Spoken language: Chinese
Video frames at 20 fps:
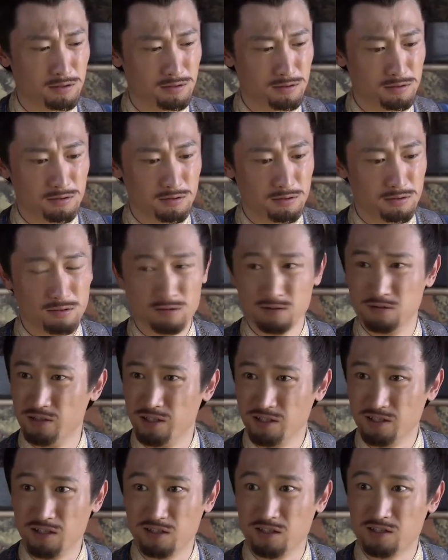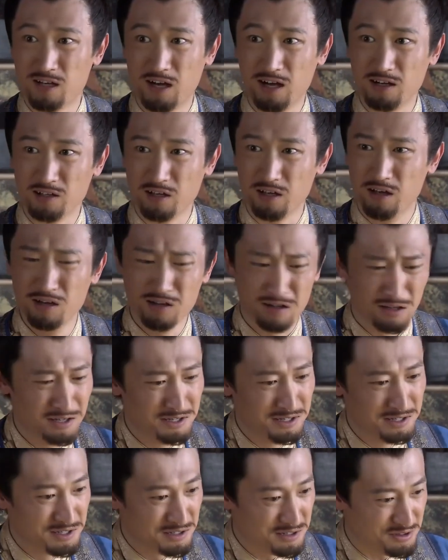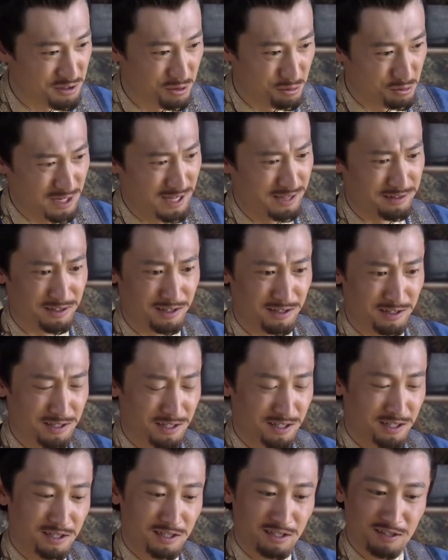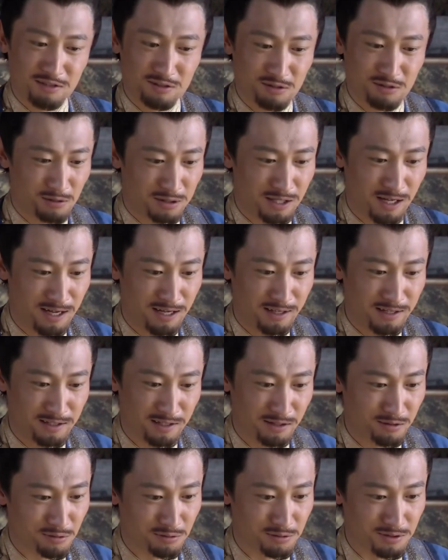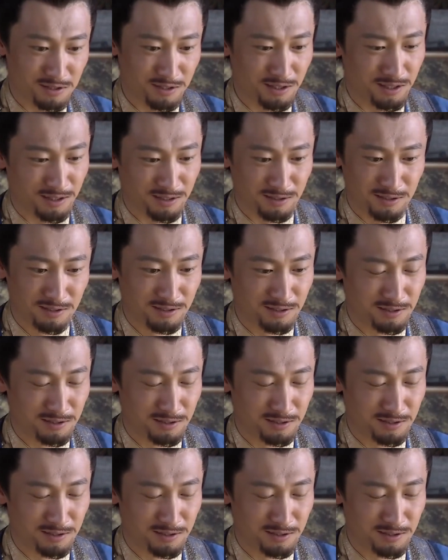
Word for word: 了，那些茶点，切，够烂，就他那点东西。